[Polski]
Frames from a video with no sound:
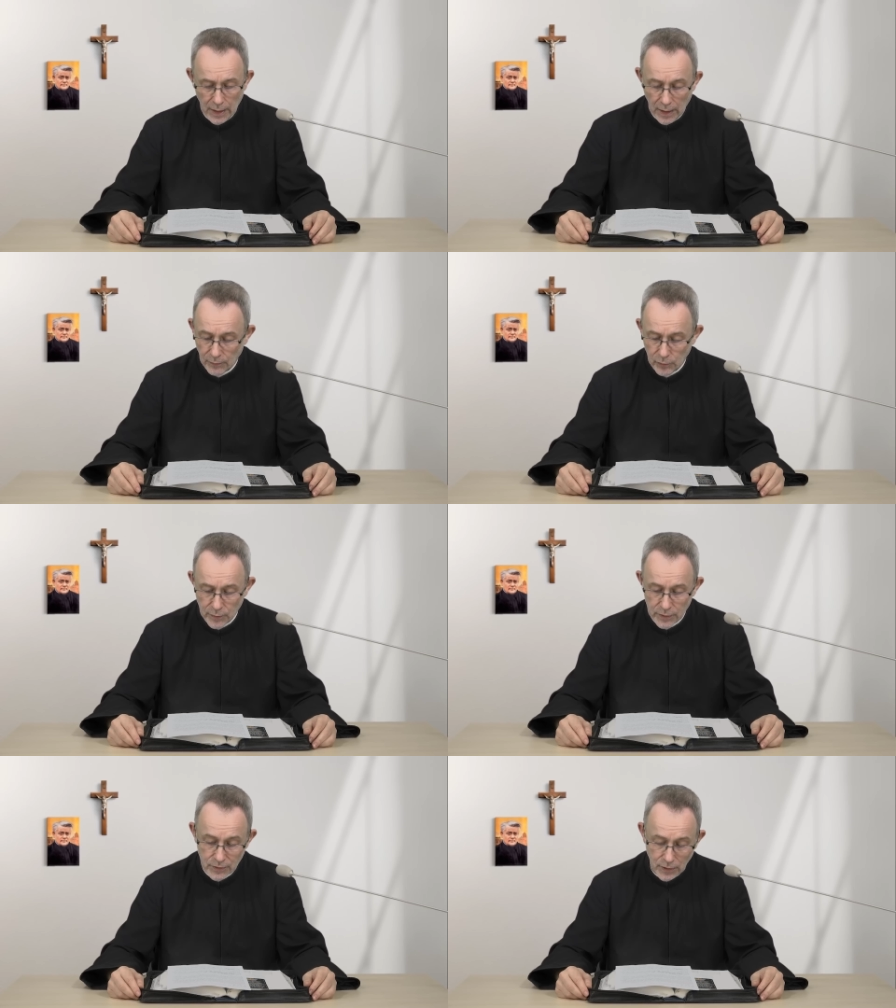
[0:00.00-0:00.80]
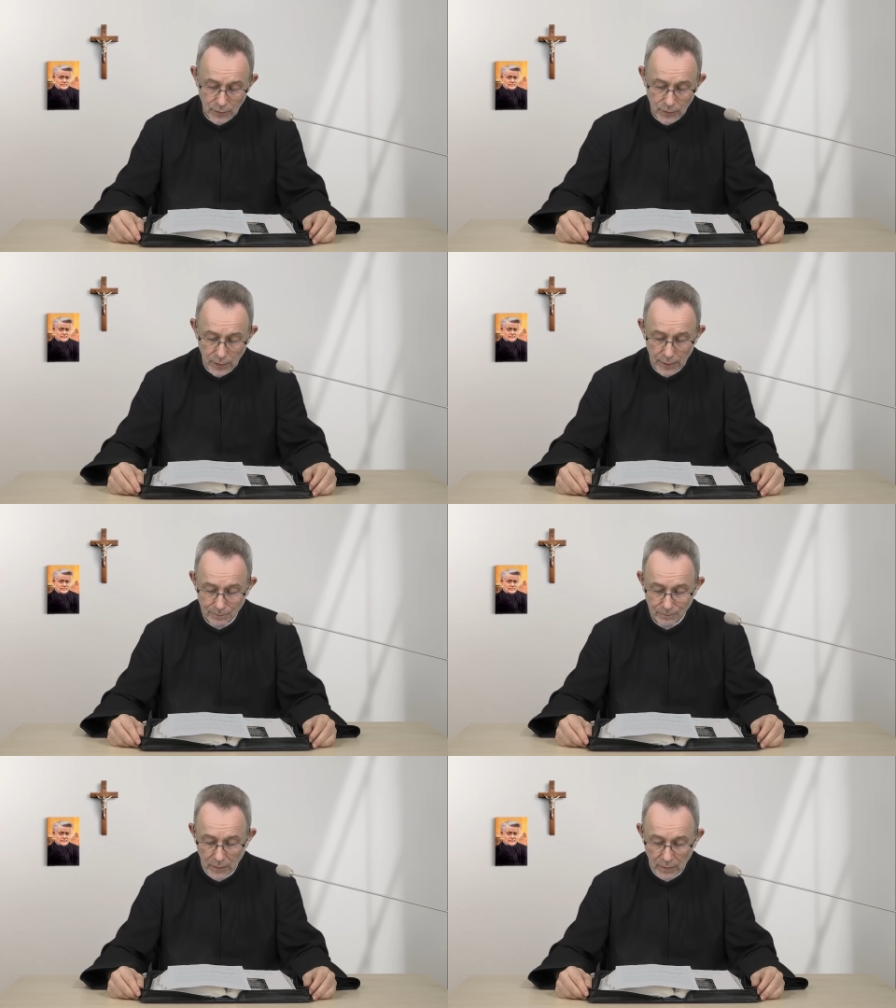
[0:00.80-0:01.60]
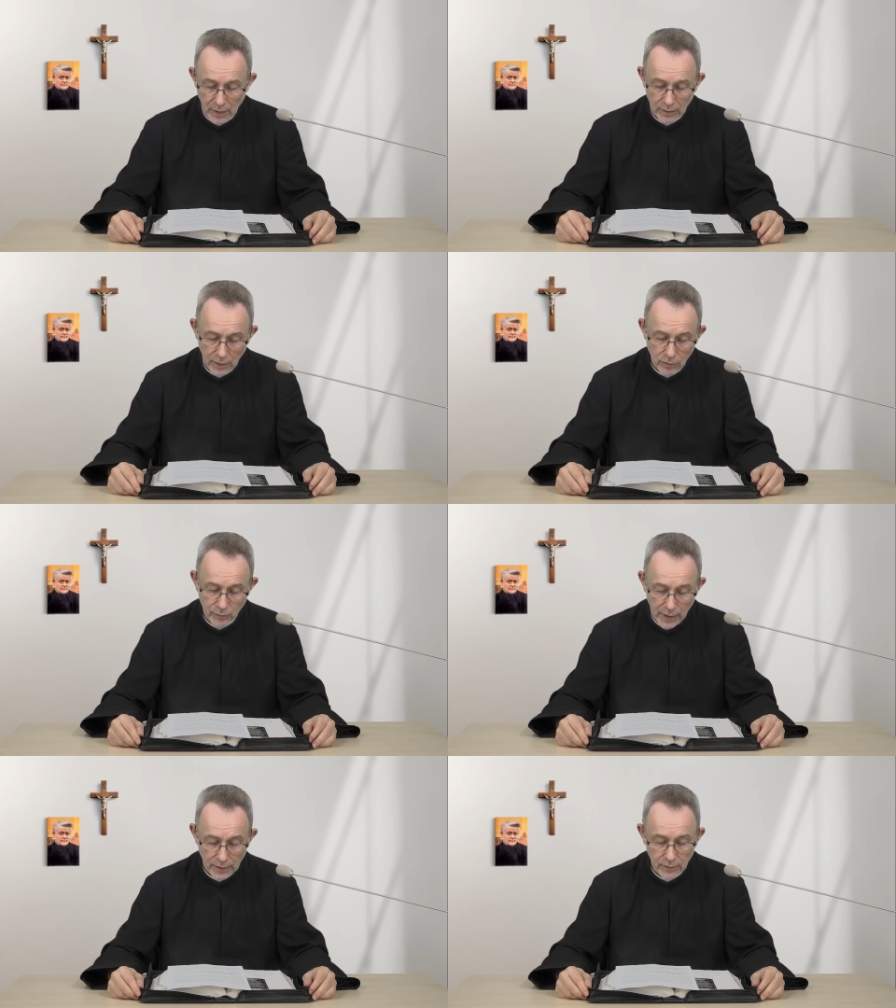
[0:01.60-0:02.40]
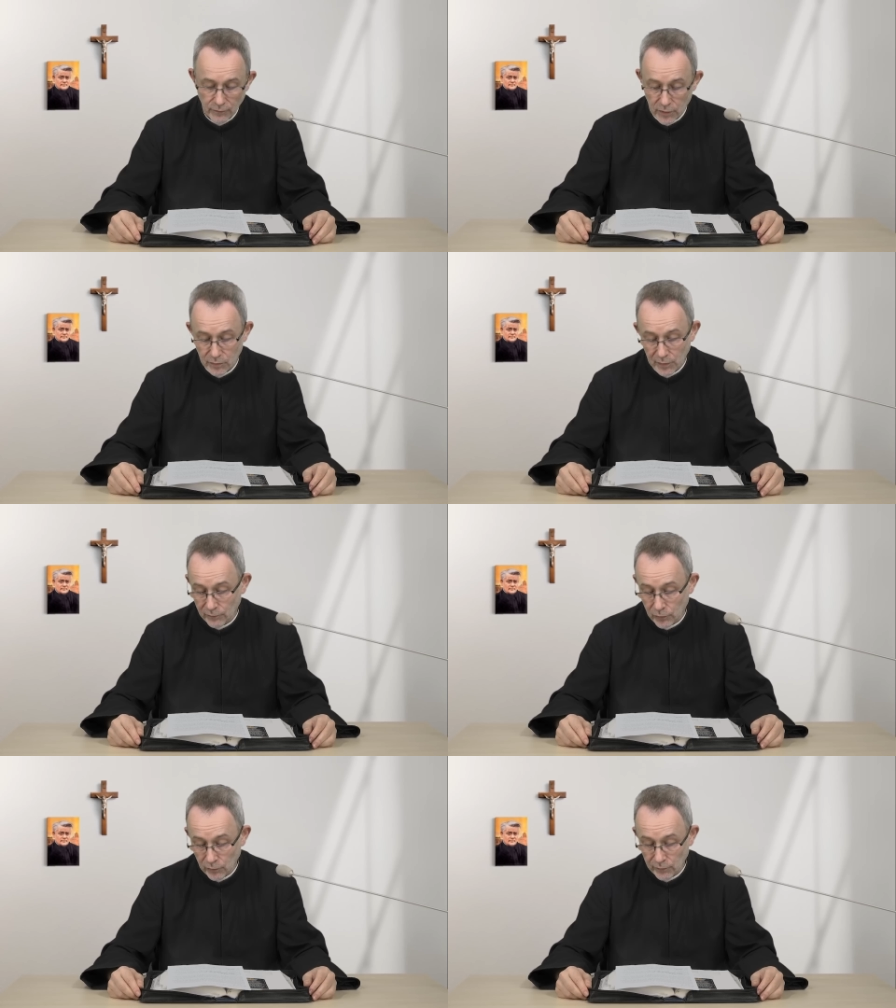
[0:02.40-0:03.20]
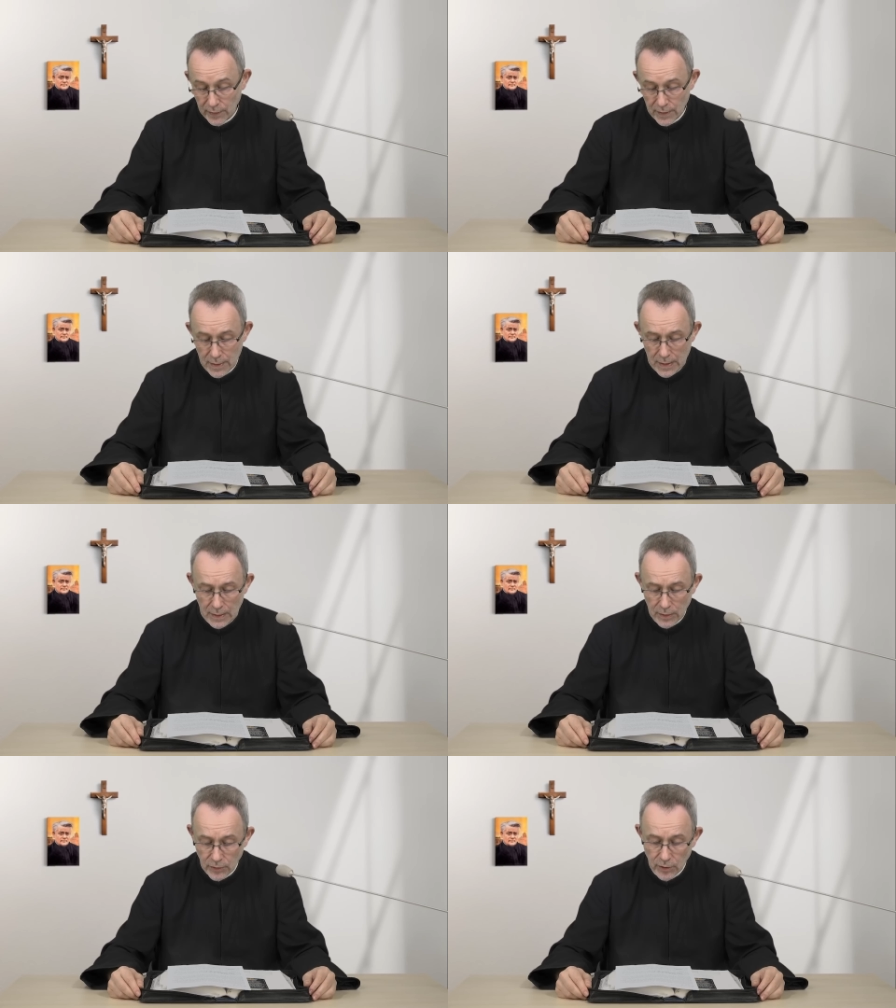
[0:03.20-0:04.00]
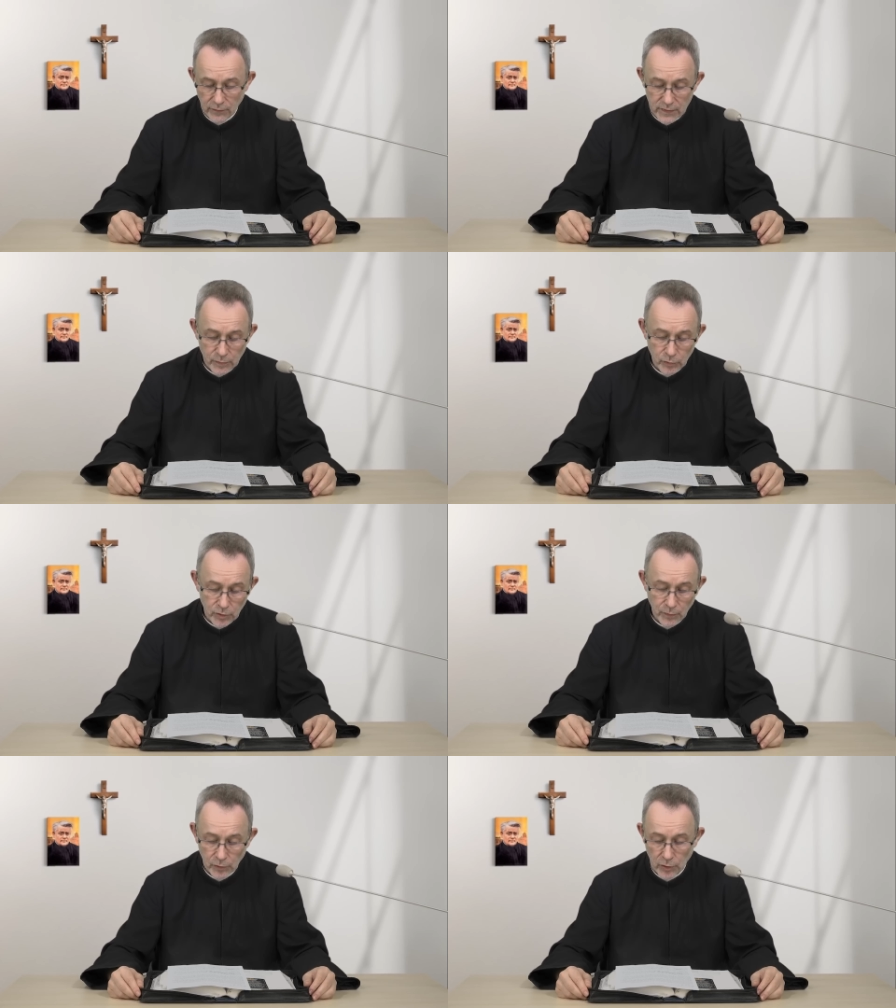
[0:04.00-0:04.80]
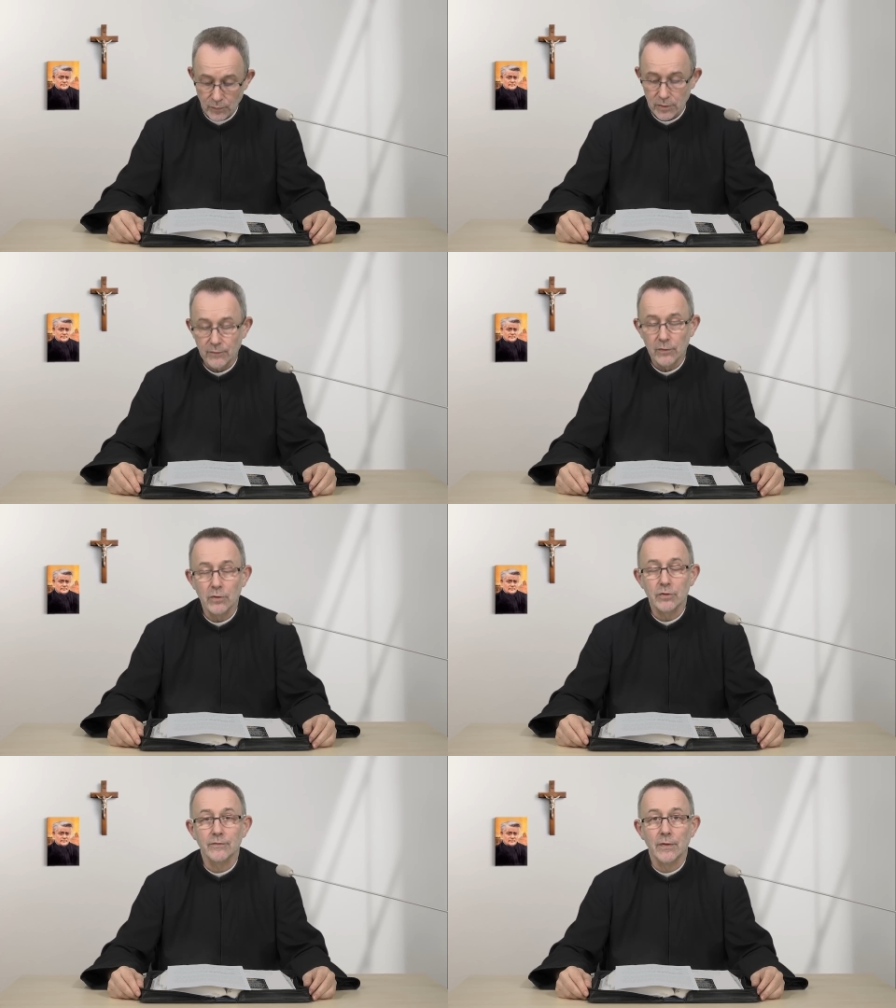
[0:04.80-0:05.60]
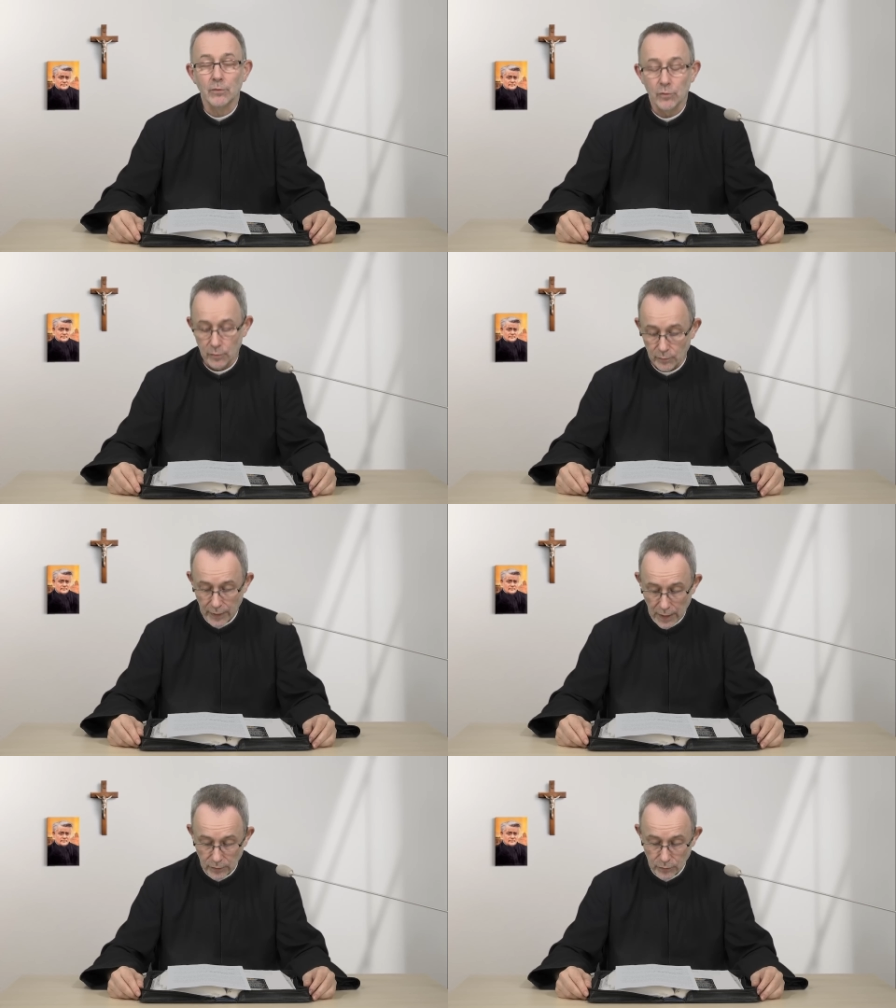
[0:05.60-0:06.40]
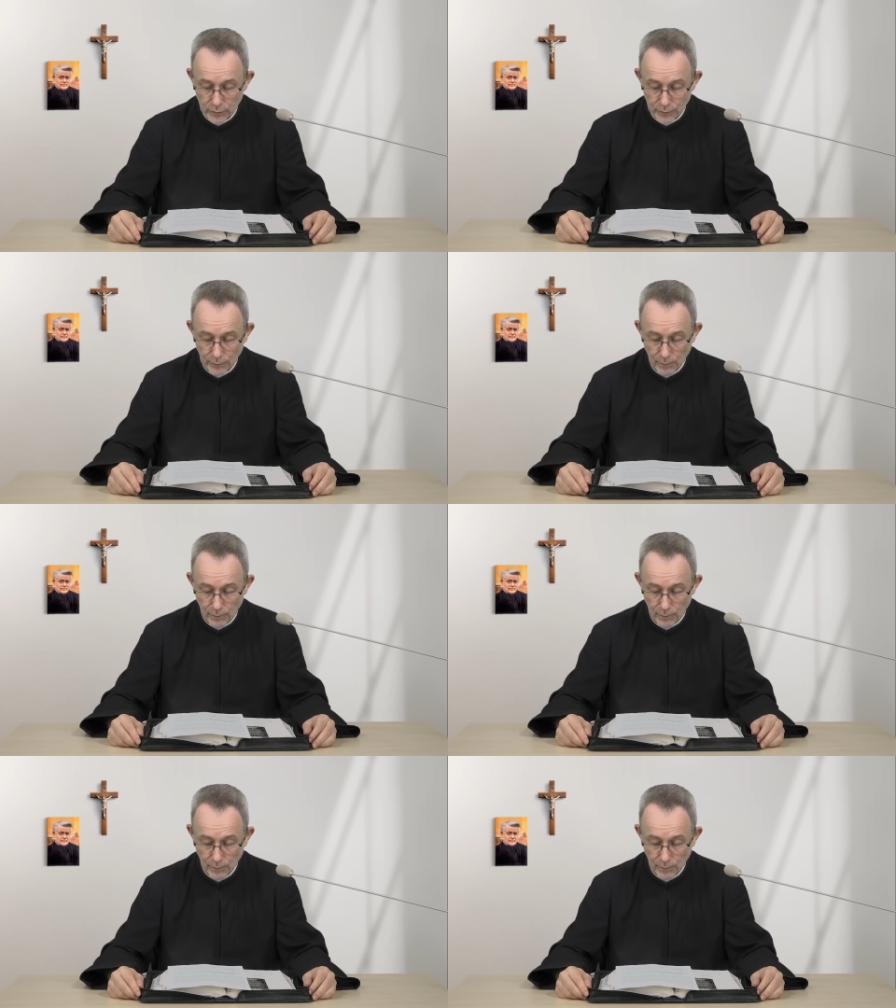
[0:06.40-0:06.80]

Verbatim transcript: a był bezdzietny, niech jego brat weźmie wdowę i niech wzbudzi potomstwo swemu bratu.